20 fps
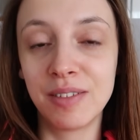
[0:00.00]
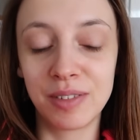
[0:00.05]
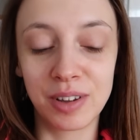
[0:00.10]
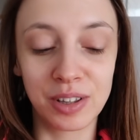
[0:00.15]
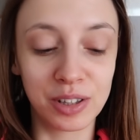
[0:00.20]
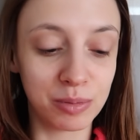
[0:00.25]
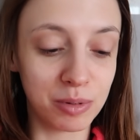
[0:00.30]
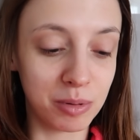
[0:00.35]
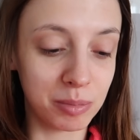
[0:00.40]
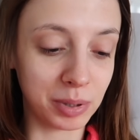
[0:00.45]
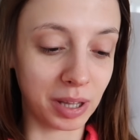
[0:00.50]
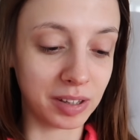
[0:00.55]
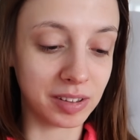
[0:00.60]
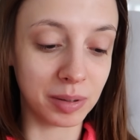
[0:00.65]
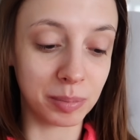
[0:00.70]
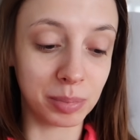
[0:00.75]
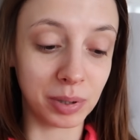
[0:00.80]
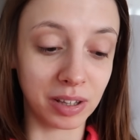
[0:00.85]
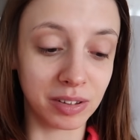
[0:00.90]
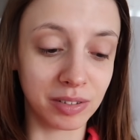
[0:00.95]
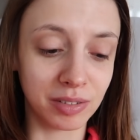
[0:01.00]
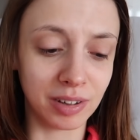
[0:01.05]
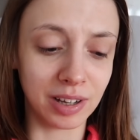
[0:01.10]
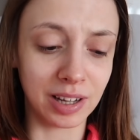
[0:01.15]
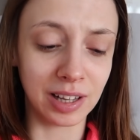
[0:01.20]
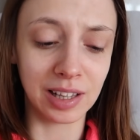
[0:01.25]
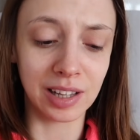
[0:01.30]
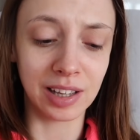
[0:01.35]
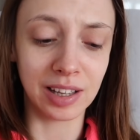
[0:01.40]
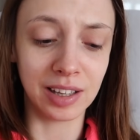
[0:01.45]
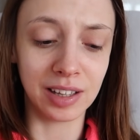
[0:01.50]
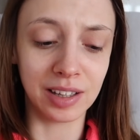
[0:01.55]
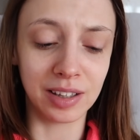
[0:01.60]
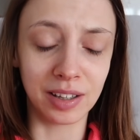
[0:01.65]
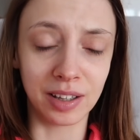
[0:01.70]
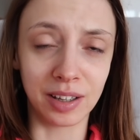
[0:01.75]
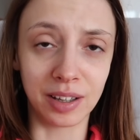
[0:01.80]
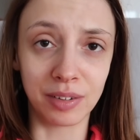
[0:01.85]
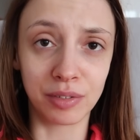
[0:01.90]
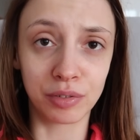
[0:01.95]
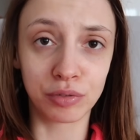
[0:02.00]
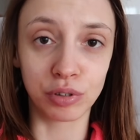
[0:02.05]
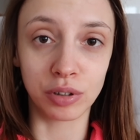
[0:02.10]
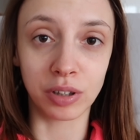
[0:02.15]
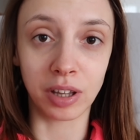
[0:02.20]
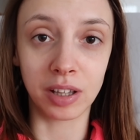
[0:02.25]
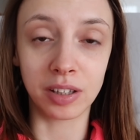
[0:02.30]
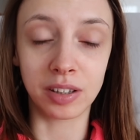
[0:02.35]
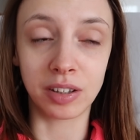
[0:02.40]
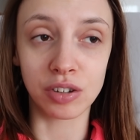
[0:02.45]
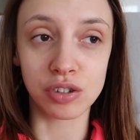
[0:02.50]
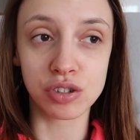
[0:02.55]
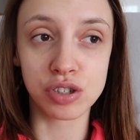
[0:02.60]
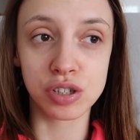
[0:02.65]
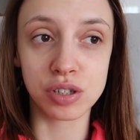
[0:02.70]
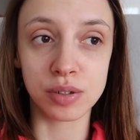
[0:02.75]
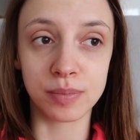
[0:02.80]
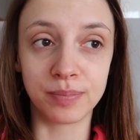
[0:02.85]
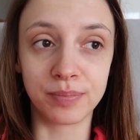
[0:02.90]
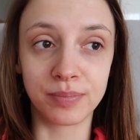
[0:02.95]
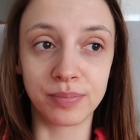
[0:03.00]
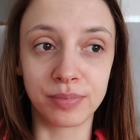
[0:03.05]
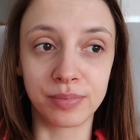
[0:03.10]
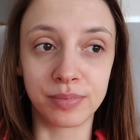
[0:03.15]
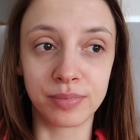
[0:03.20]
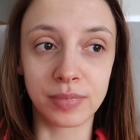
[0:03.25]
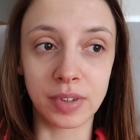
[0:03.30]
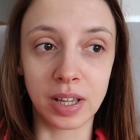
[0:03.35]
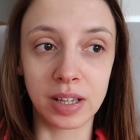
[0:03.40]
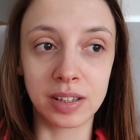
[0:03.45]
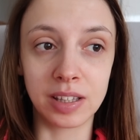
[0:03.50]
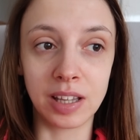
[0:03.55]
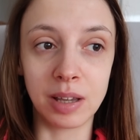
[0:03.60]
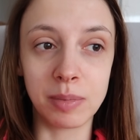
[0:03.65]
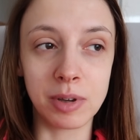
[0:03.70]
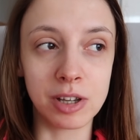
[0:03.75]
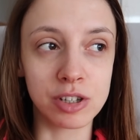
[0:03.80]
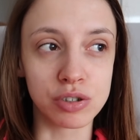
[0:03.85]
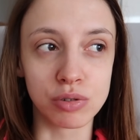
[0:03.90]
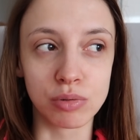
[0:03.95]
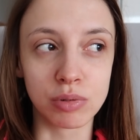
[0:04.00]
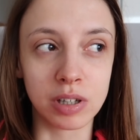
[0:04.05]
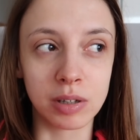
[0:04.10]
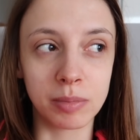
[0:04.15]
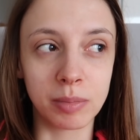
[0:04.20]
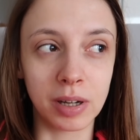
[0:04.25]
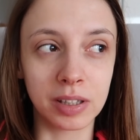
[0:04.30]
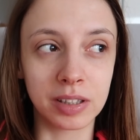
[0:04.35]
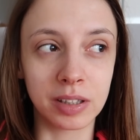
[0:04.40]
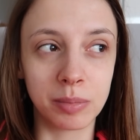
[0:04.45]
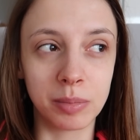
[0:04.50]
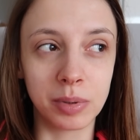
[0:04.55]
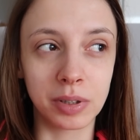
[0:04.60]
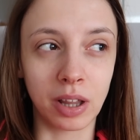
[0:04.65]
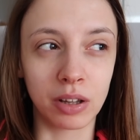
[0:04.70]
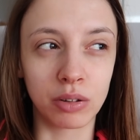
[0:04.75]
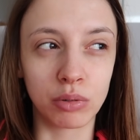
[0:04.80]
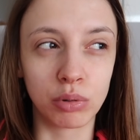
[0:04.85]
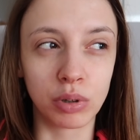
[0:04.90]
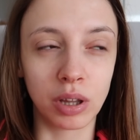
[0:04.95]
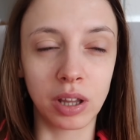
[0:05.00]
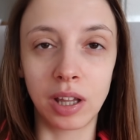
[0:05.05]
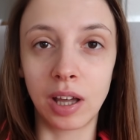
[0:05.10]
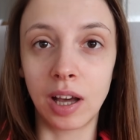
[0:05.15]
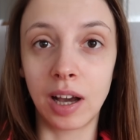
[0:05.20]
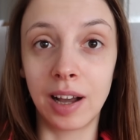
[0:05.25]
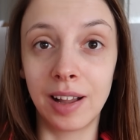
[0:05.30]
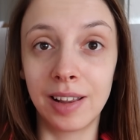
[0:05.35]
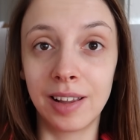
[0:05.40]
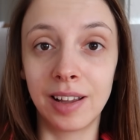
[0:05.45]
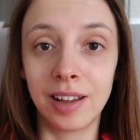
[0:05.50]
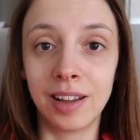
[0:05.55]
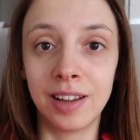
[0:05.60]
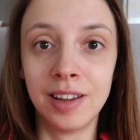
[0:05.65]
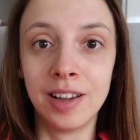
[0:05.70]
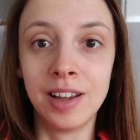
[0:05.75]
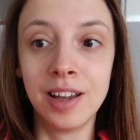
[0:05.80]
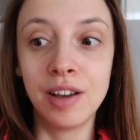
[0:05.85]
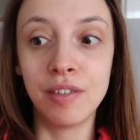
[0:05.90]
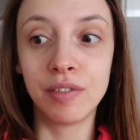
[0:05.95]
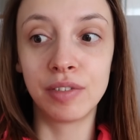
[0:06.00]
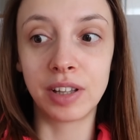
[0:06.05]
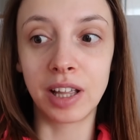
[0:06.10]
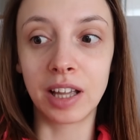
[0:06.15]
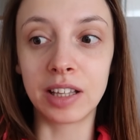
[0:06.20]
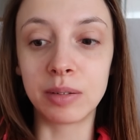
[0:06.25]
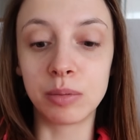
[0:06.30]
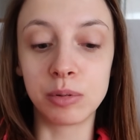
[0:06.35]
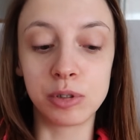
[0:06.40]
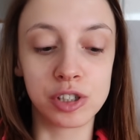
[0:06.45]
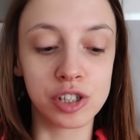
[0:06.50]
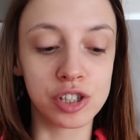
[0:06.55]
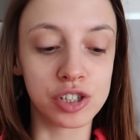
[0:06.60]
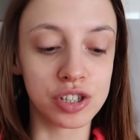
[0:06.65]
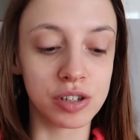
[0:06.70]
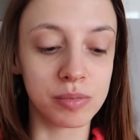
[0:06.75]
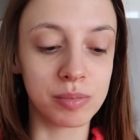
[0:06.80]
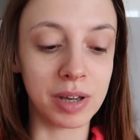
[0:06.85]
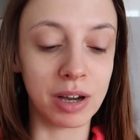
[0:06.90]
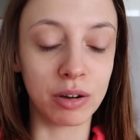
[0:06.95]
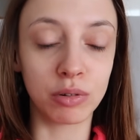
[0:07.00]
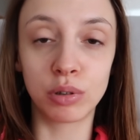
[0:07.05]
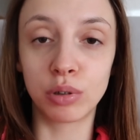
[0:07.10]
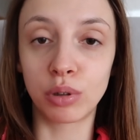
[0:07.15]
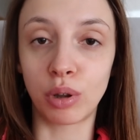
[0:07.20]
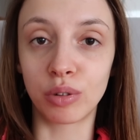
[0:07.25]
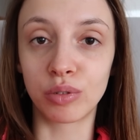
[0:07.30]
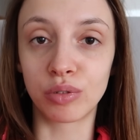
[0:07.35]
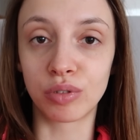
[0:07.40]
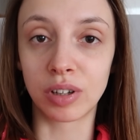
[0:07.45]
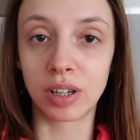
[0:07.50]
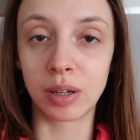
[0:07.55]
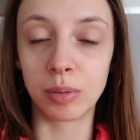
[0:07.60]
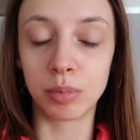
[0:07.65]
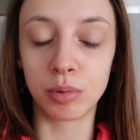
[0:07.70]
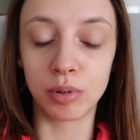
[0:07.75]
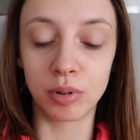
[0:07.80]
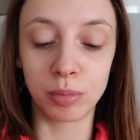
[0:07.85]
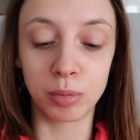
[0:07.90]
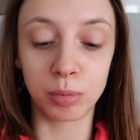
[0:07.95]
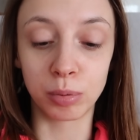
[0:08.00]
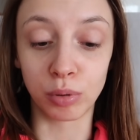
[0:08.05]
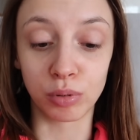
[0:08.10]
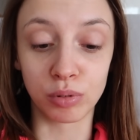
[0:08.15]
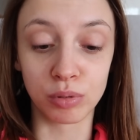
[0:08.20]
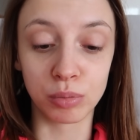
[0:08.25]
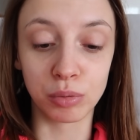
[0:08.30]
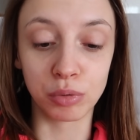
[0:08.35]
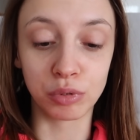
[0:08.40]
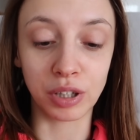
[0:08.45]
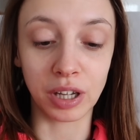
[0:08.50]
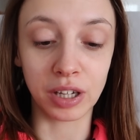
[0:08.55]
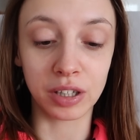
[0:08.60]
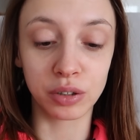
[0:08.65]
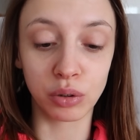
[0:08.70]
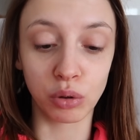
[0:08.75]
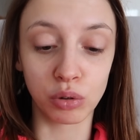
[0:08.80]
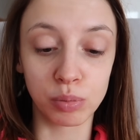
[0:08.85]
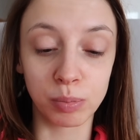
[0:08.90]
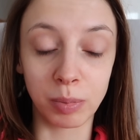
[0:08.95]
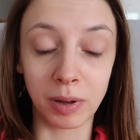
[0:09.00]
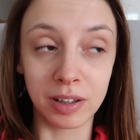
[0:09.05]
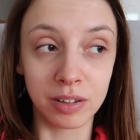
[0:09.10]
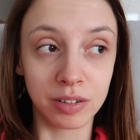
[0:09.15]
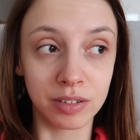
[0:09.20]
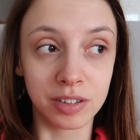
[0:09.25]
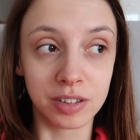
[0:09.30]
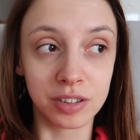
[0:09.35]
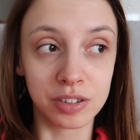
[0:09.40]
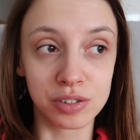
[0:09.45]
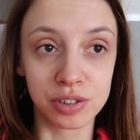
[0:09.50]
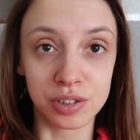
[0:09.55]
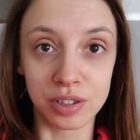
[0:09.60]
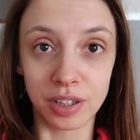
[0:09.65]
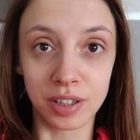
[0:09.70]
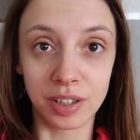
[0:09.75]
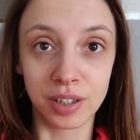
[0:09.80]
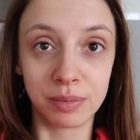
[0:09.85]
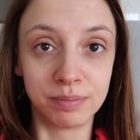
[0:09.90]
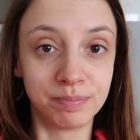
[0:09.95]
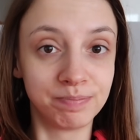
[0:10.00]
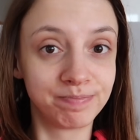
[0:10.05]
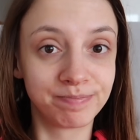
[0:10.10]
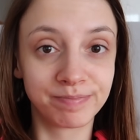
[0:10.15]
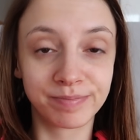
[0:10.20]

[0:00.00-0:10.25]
Wiadomo, praca pracą, ale e, wczoraj też mm, nie mierzył chyba temperatury, ale wydaje mi się, że miał gorączkę, bo po prostu był tak rozpalony, że